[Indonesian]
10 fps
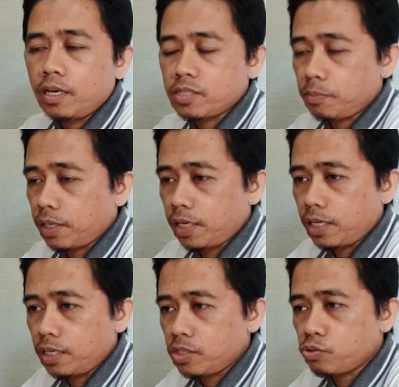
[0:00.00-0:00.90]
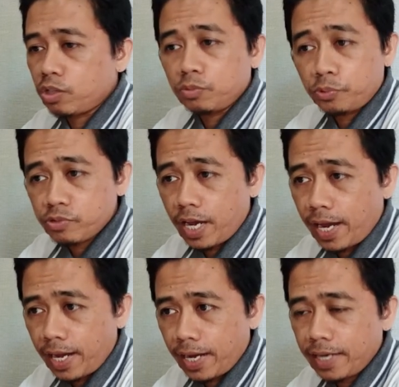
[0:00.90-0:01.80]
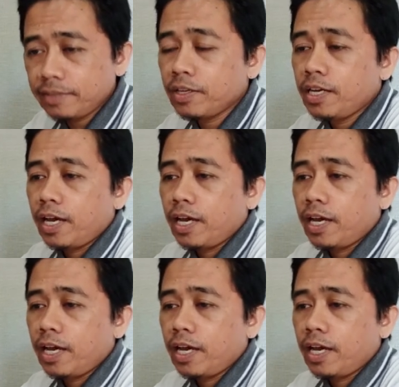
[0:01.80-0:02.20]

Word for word: sebagai suatu perusahaan